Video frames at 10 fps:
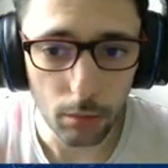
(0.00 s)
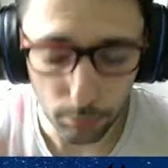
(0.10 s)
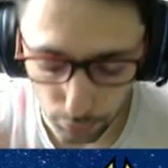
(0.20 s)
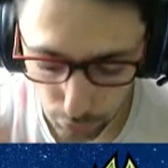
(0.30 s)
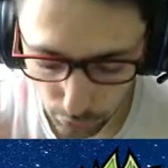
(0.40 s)

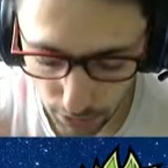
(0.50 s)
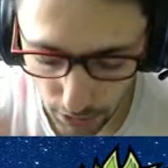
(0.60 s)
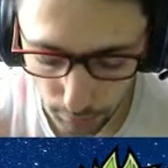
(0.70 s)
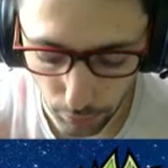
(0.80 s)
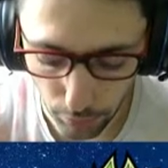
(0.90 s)
Plus lui
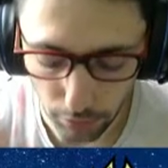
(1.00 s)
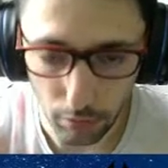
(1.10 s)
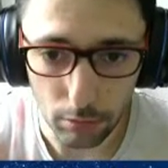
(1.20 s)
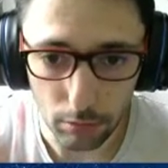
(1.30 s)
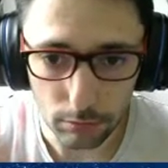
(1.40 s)
4%.
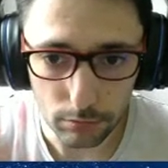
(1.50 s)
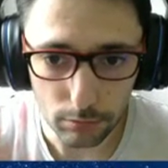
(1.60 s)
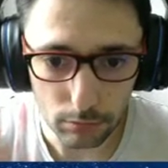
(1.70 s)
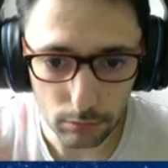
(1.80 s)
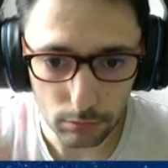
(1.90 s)

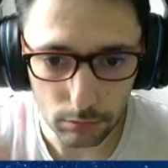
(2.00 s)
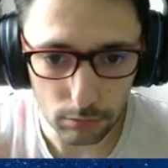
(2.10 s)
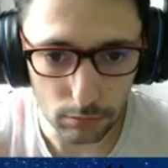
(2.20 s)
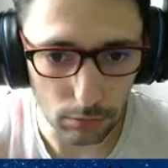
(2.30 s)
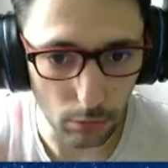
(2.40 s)

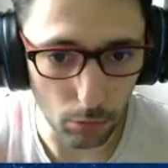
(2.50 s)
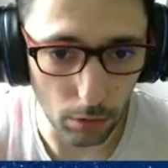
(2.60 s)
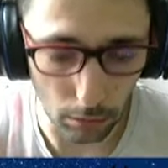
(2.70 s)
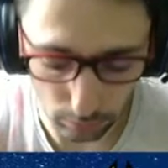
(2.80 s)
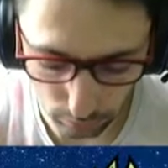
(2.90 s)
Donc
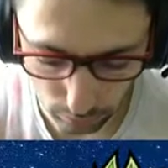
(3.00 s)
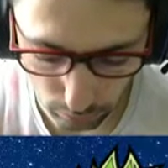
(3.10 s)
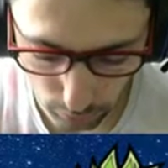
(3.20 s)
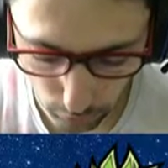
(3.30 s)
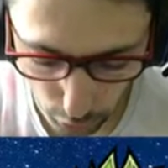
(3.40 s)
voilà.
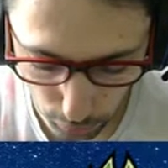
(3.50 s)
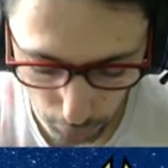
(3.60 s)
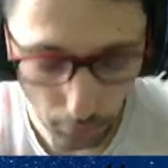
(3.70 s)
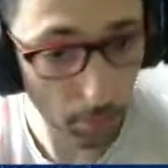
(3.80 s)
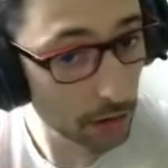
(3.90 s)
Franchement,
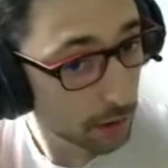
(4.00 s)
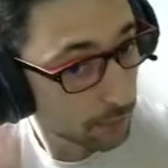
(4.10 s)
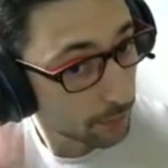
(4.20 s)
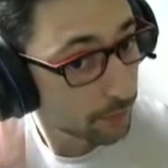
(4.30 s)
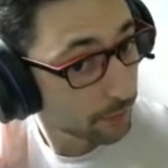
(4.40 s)
pas,
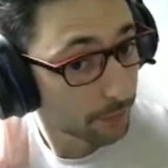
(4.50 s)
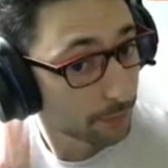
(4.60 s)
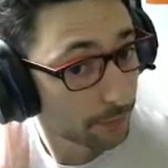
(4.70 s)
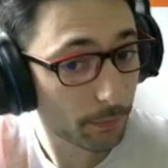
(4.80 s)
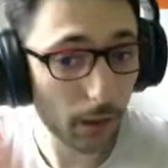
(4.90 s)

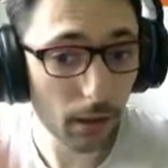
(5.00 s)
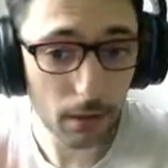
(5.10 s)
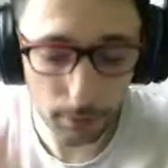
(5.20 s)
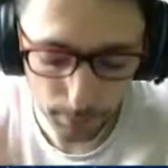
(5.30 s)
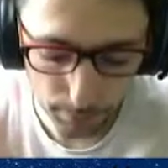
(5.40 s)

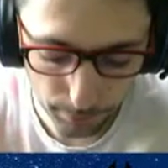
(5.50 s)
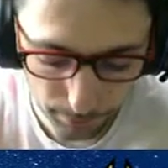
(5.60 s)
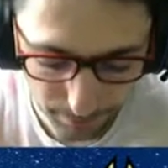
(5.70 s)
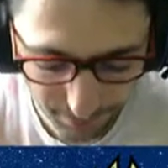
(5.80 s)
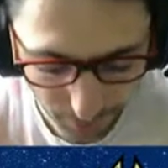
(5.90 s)
pas,
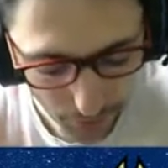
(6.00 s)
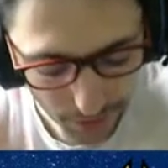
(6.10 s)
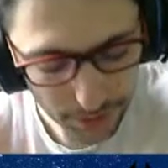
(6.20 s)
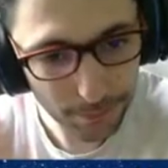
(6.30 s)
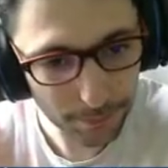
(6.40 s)

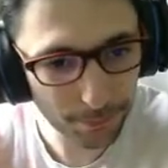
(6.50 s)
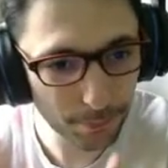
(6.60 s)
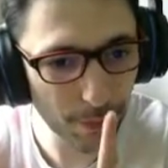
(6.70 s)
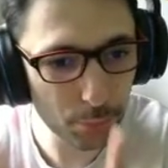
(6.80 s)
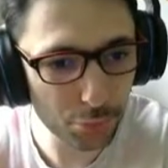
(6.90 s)

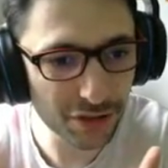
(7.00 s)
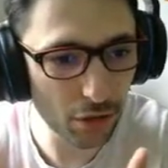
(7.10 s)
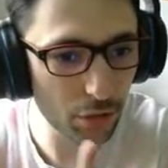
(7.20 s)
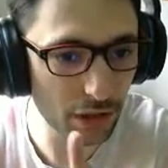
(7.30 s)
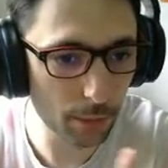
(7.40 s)
pas
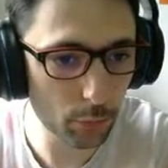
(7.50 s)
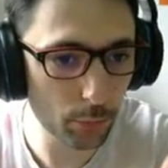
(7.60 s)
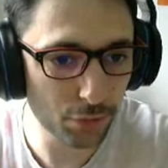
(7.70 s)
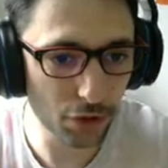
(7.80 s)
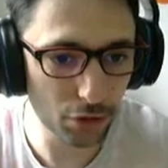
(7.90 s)
puissant en termes de
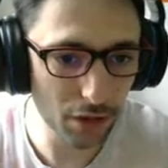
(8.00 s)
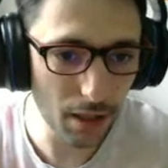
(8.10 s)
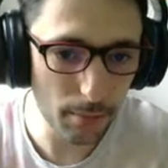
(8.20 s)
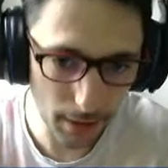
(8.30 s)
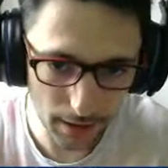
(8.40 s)
puissance
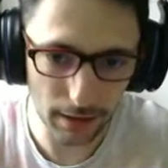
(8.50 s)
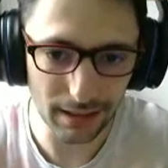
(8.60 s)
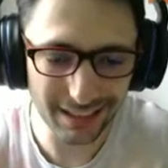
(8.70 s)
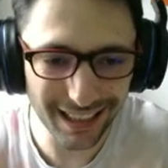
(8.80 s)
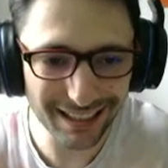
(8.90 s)
totale, mais
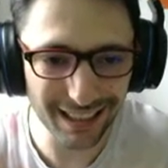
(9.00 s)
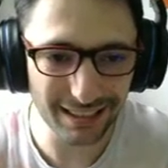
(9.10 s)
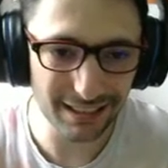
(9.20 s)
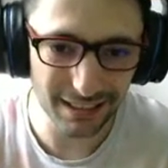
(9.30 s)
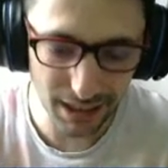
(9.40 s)
très
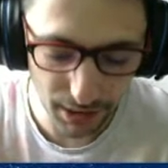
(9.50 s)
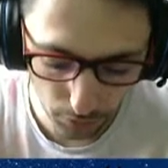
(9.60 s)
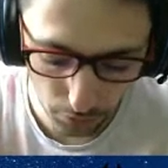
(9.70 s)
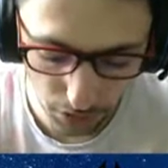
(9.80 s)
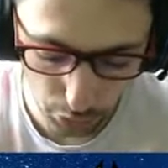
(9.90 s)
très
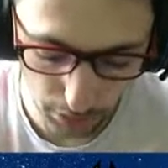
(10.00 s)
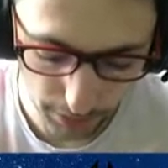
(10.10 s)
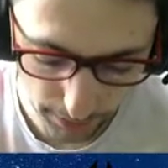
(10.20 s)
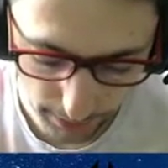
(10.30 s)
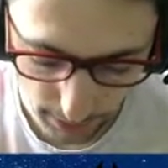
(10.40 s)
kiffante à jouer.
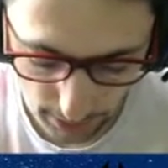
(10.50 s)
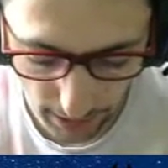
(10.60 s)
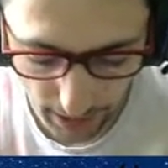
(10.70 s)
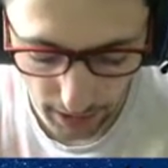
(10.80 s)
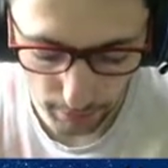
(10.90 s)

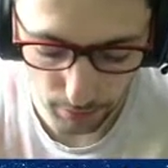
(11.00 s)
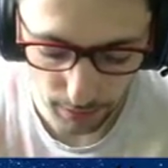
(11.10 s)
Agréable.